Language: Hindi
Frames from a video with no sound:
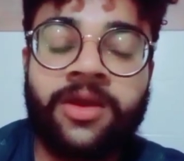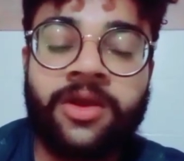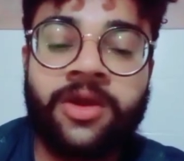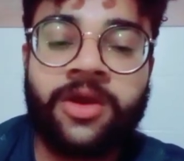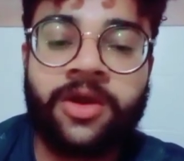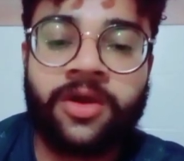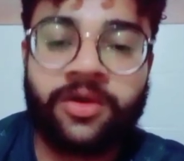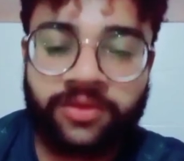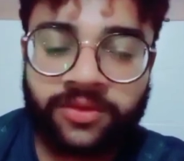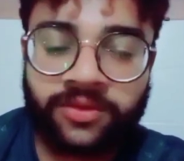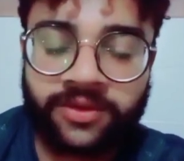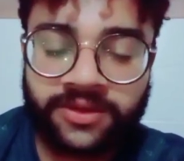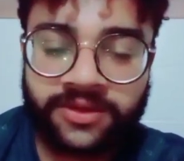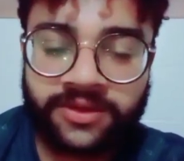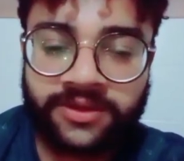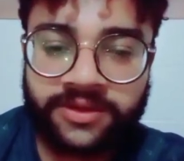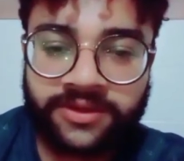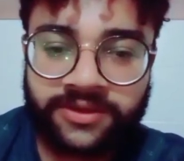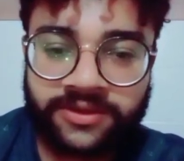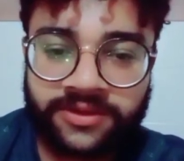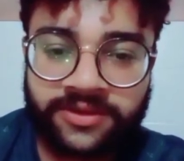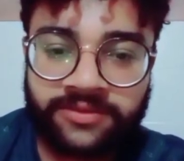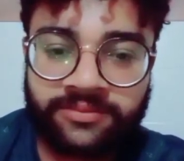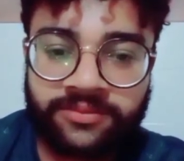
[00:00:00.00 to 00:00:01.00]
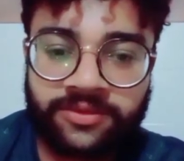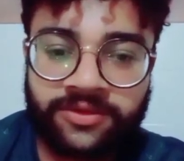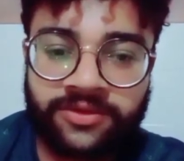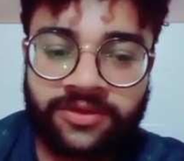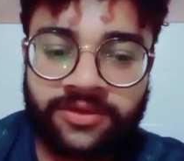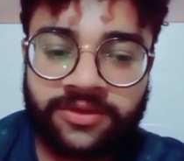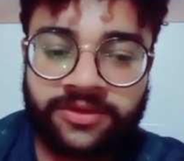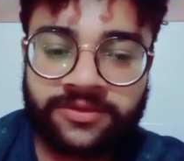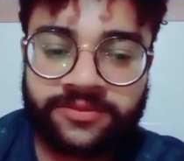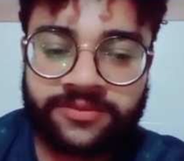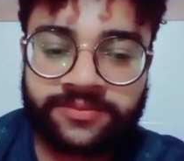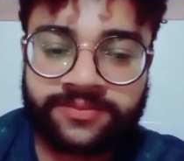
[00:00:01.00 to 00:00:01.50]
और लगन की
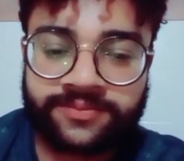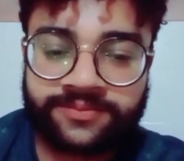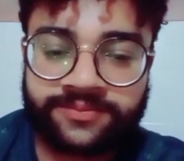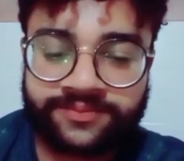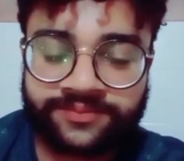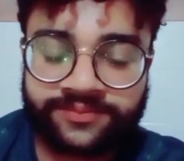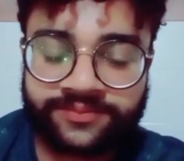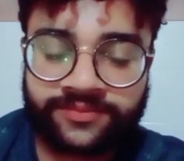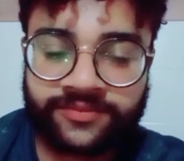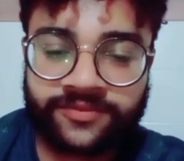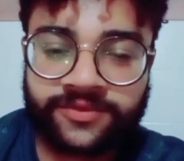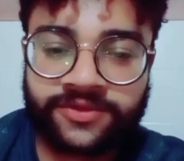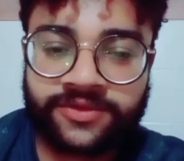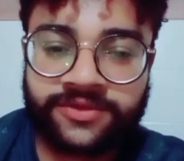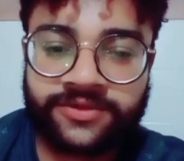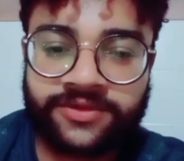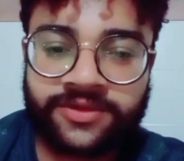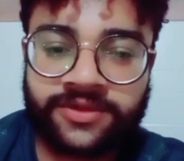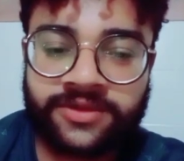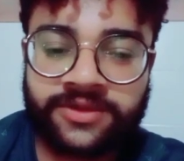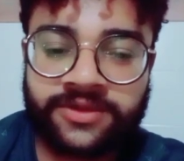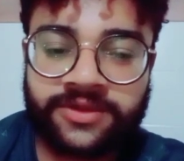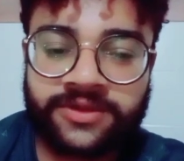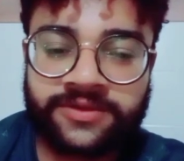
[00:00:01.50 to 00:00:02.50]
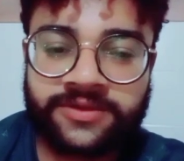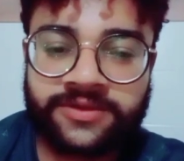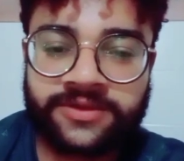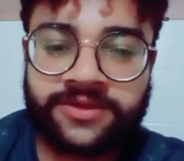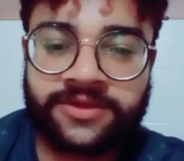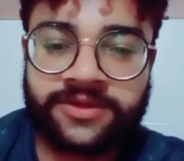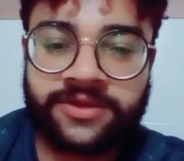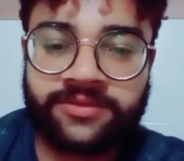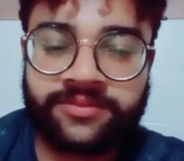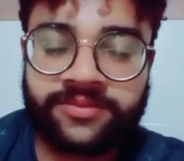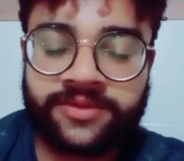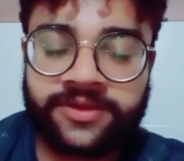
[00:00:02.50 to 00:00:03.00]
बदौलत जिस तरीके से
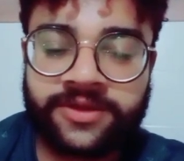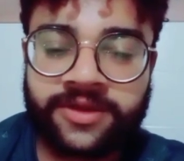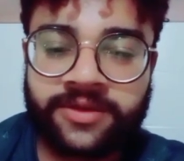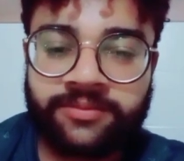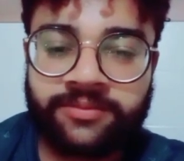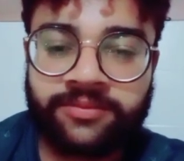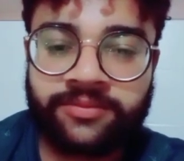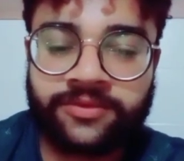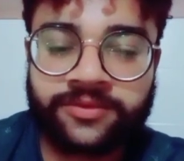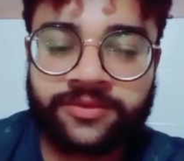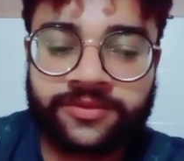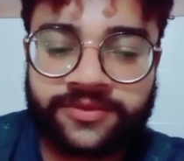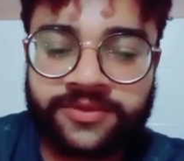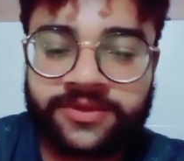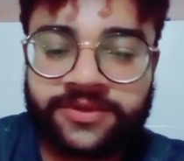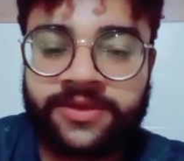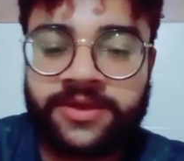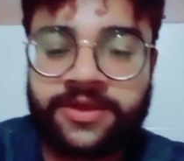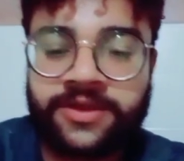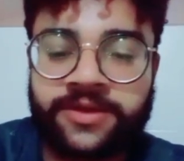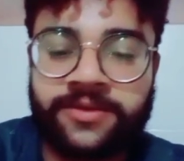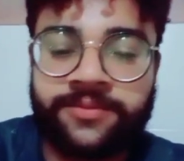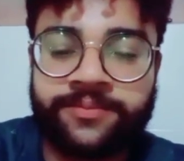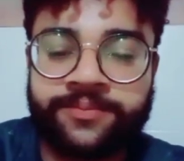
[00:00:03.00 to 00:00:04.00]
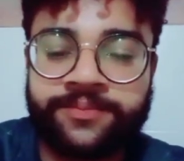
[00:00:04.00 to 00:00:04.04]
टीम इंडिया पहुंची है